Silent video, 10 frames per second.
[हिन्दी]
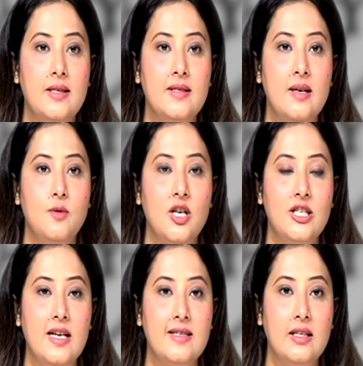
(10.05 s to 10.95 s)
से समझा
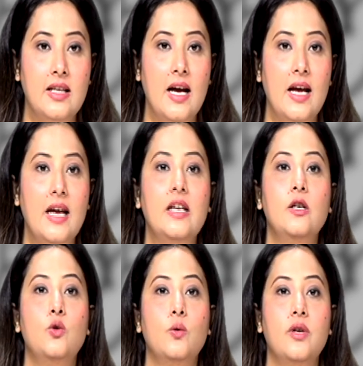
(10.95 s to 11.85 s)
जा सकता है
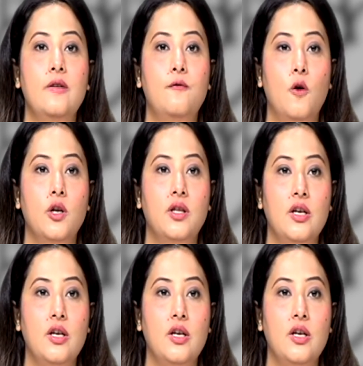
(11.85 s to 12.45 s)
कि डोनेट फॉर